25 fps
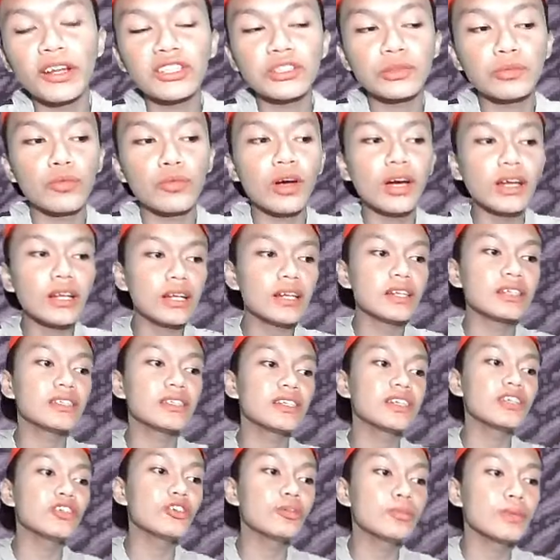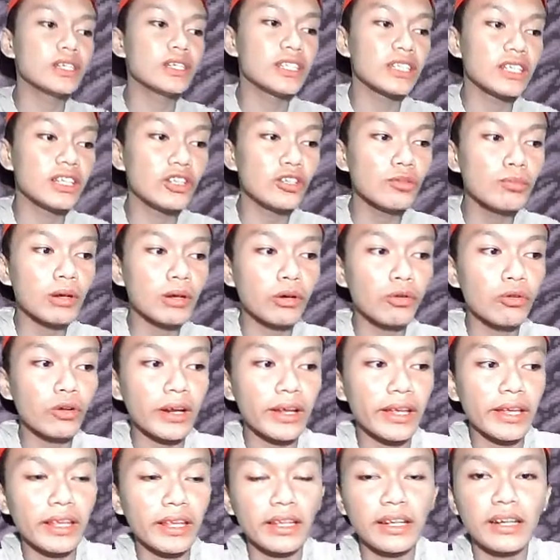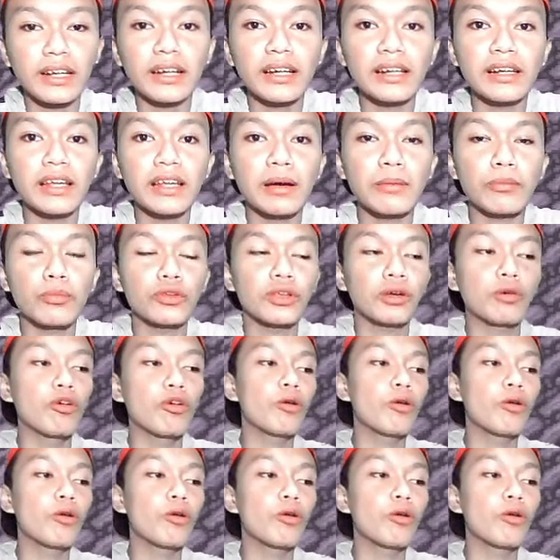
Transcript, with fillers: semua dan di sini jumlah seed itu berkurang yang tadi kan yang punya gue